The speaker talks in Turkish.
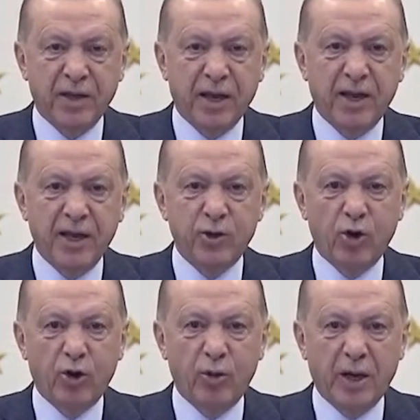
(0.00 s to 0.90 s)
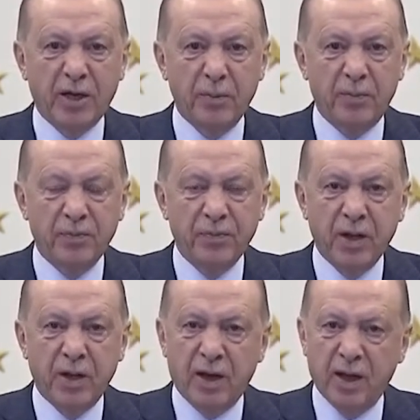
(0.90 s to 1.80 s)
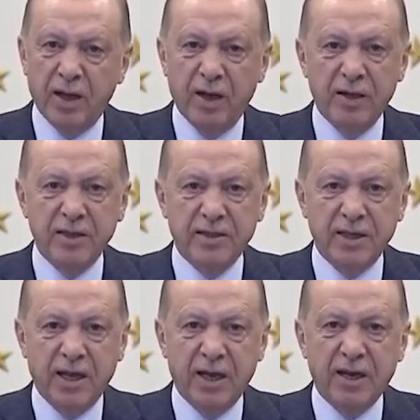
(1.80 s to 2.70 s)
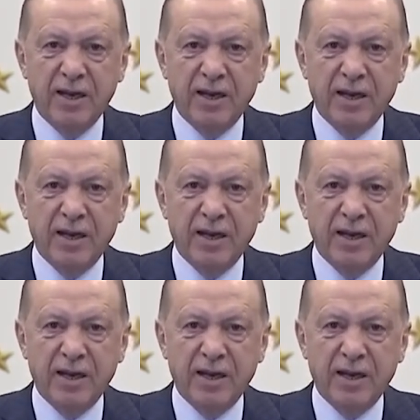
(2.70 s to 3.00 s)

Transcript: geriye doğru bakıp Allah'ın izniyle